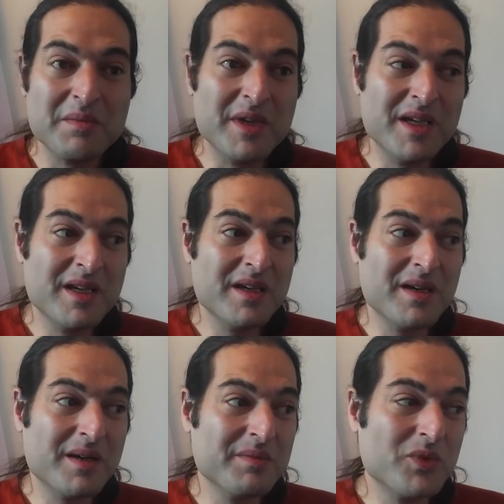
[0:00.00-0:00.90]
Mais
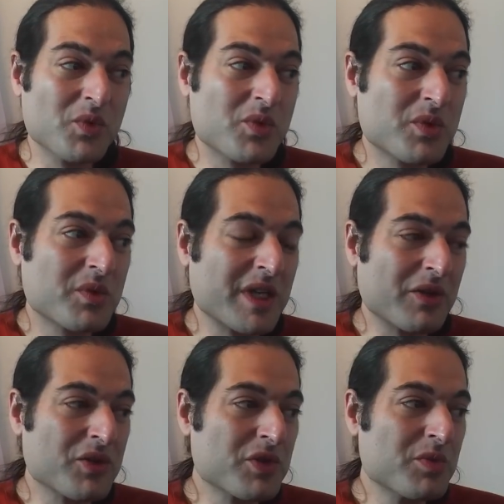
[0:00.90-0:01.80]
euh, donc
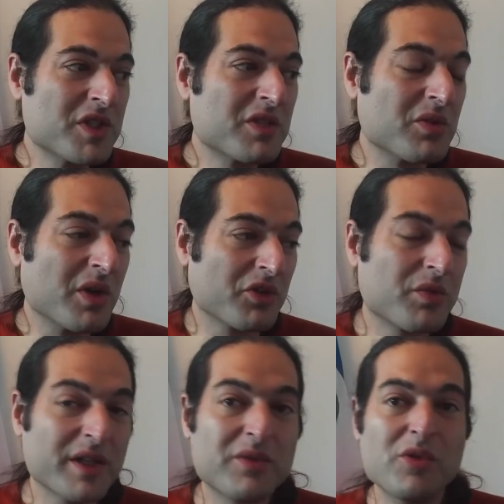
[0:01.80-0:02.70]
Quelque chose me dit que, alors,
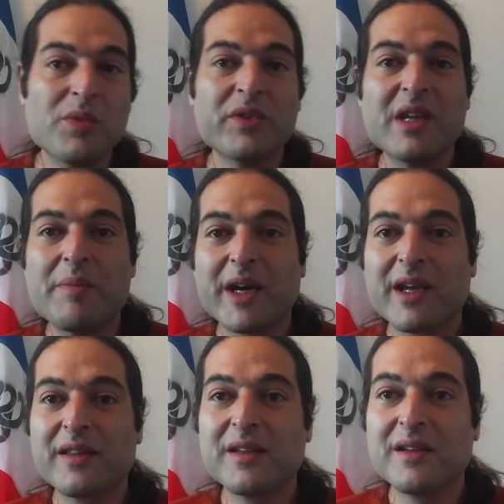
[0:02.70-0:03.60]
soit le monde n'a pas
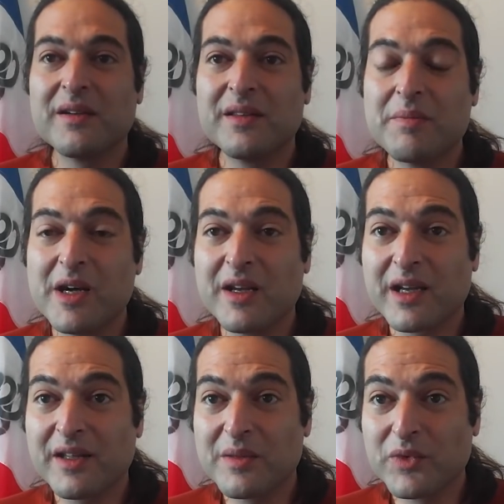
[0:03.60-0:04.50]
regardé, euh, n'est pas allé
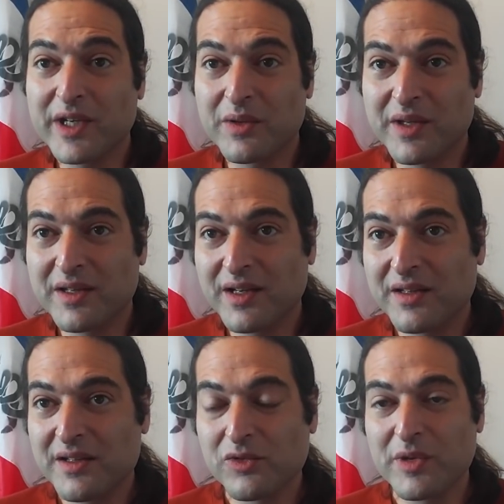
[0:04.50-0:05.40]
regarder mon track dans
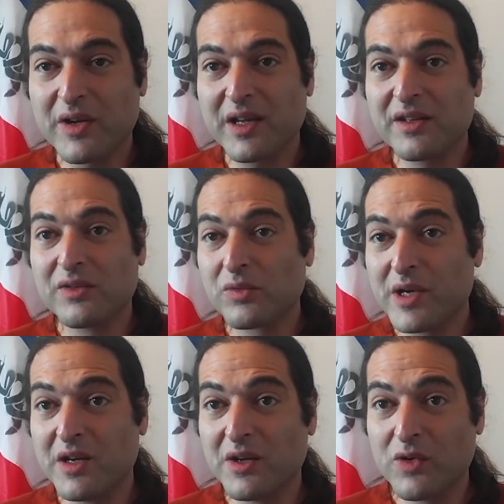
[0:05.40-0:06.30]
l'intégralité, ils n'ont pas regardé, ils n'ont
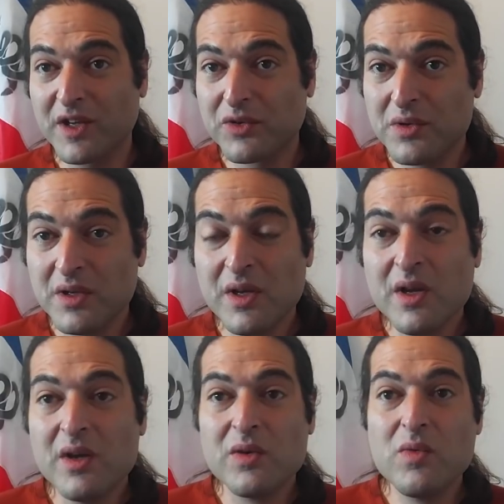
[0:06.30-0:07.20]
pas allé lire le verso,
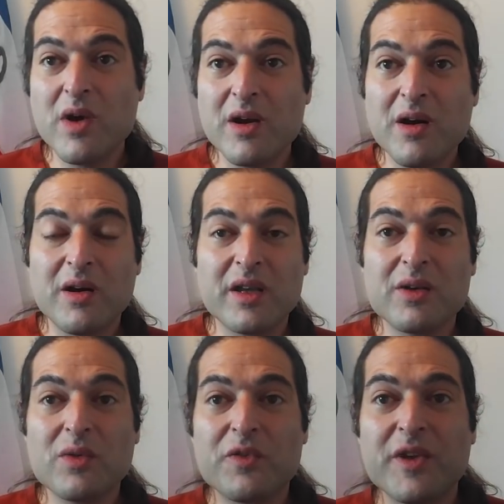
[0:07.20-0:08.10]
ou alors
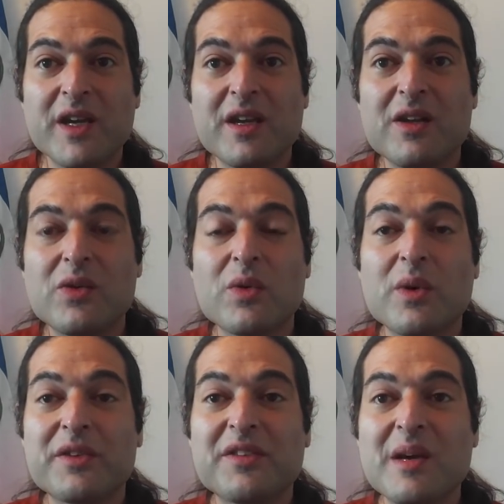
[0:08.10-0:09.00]
ils l'ont fait et ils
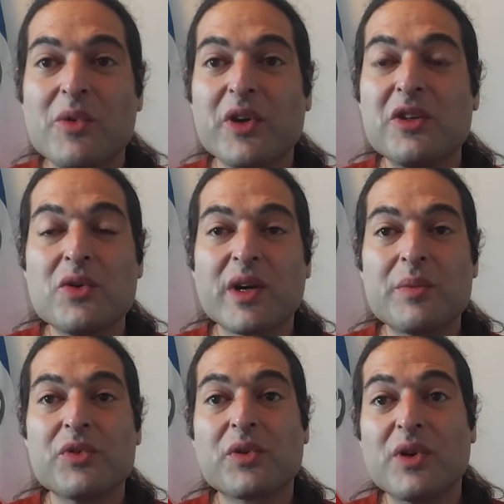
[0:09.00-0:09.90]
l'ont sciemment
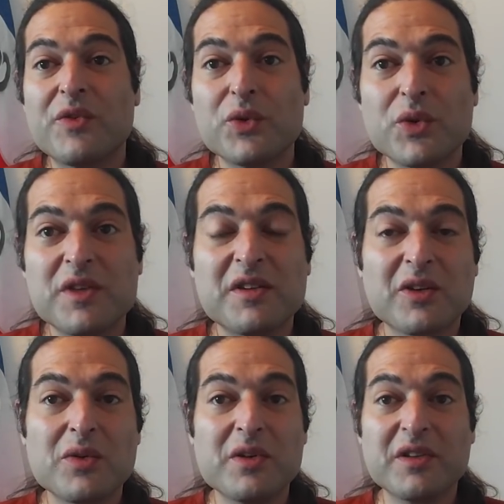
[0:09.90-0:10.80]
ignoré puisque la photo qui
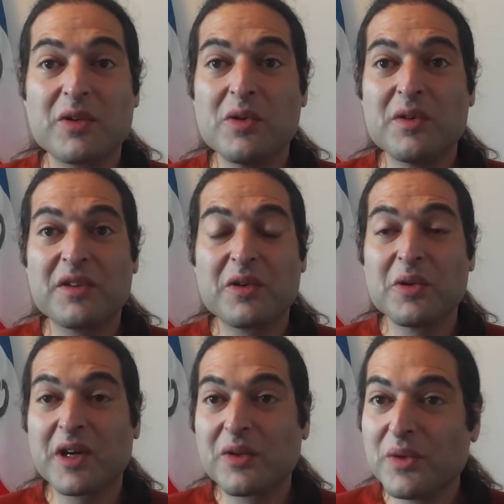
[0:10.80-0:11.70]
circule c'est que le c'est que
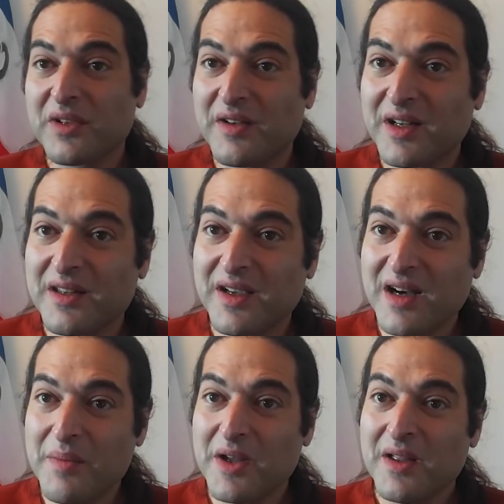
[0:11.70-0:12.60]
le recto, celle avec les
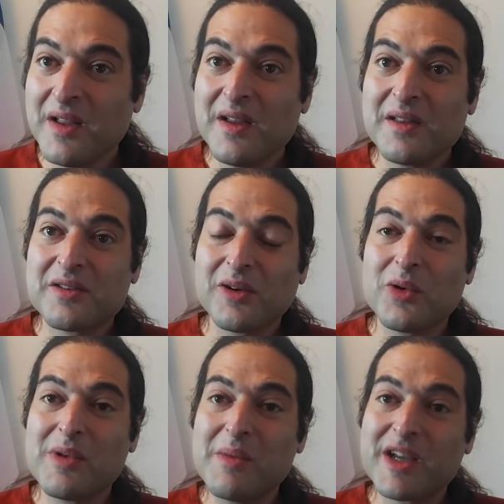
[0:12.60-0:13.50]
diagrammes, sans
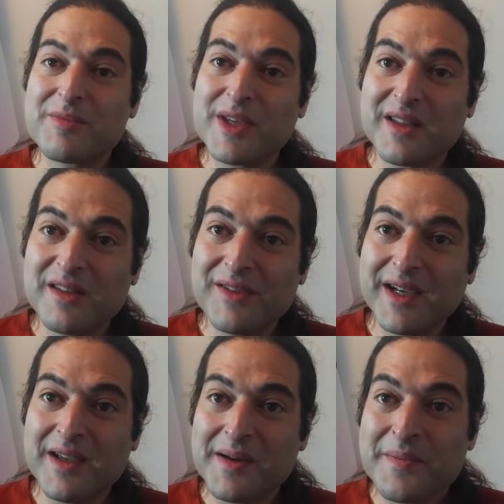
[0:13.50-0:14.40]
le blabla explicatif
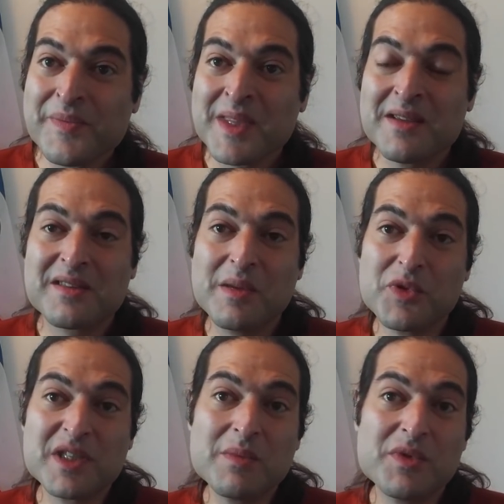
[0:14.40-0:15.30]
derrière. Ce qui est
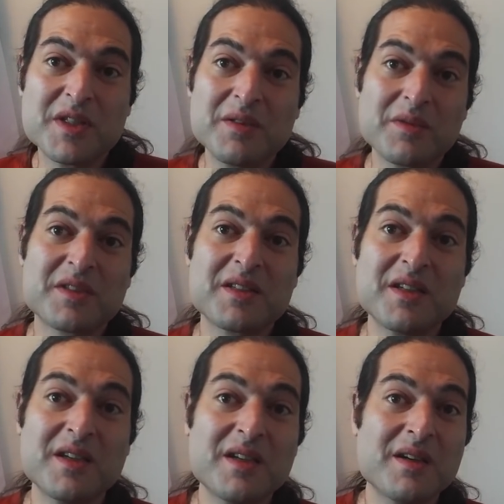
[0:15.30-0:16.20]
possible aussi. Donc
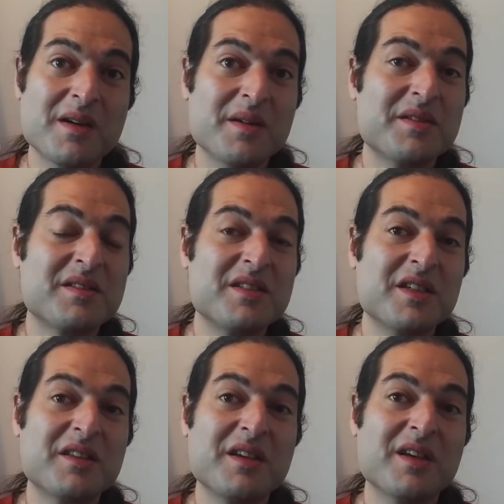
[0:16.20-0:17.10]
c'est euh, si
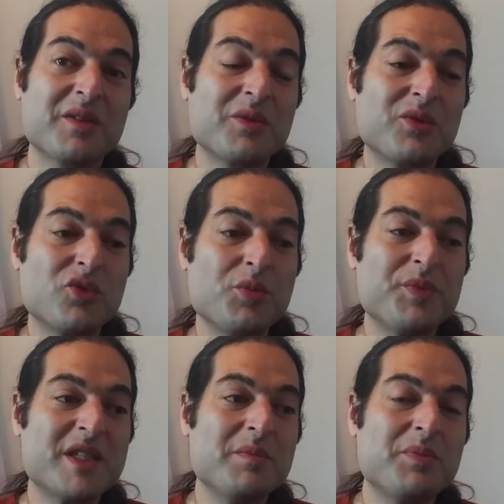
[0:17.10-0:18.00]
j'étais un tout
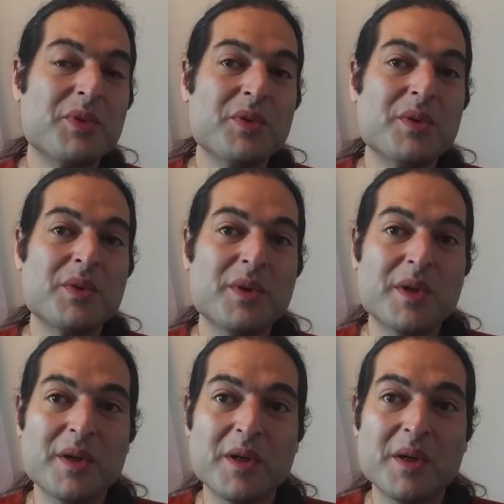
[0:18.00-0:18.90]
petit peu,
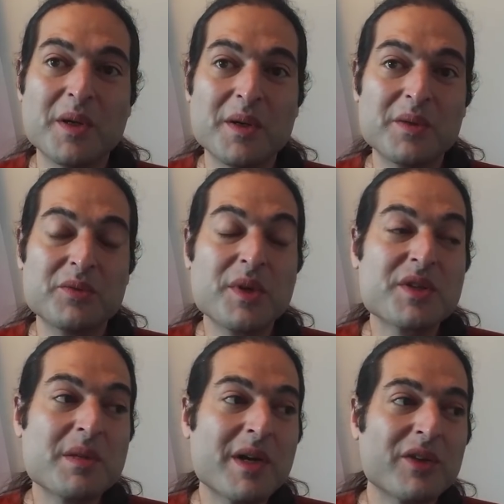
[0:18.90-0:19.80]
euh,
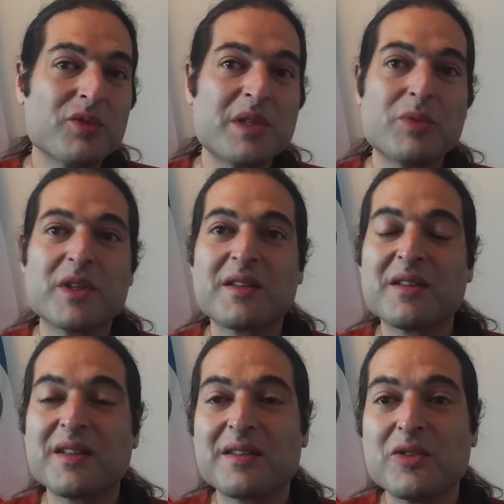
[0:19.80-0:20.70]
je sais pas, un tout petit peu
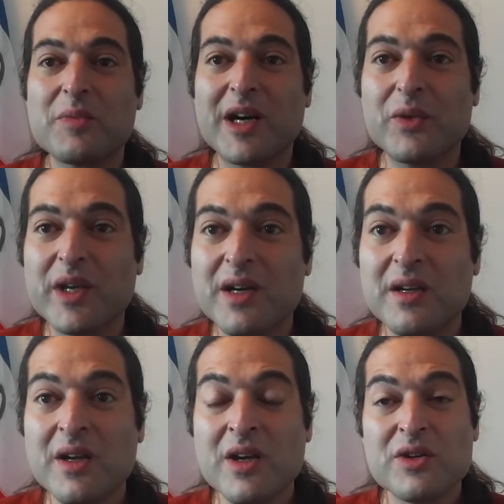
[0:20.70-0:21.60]
teinté de paranoïa,
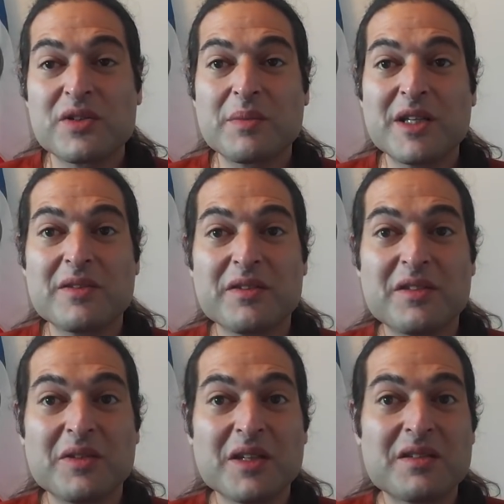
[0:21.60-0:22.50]
je serais peut-être
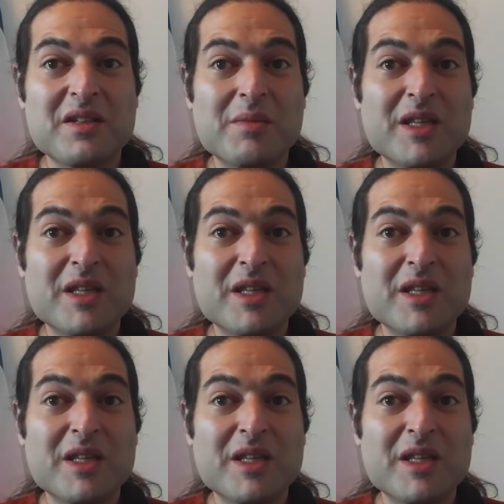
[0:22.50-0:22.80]
censé de dire que c'est une